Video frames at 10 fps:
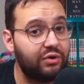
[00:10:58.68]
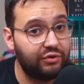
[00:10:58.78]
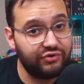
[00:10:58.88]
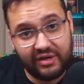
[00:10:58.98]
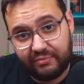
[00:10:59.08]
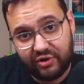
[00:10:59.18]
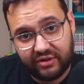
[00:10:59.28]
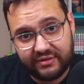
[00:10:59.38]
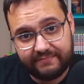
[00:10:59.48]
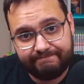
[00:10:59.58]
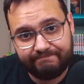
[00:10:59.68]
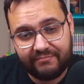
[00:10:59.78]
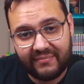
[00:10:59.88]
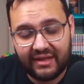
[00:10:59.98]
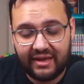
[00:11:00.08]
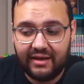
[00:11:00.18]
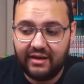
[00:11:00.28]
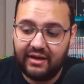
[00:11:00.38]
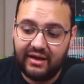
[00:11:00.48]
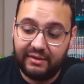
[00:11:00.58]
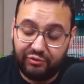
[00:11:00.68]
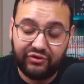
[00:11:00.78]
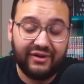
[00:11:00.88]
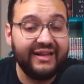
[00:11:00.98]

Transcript: quand je la porte. Et pourtant,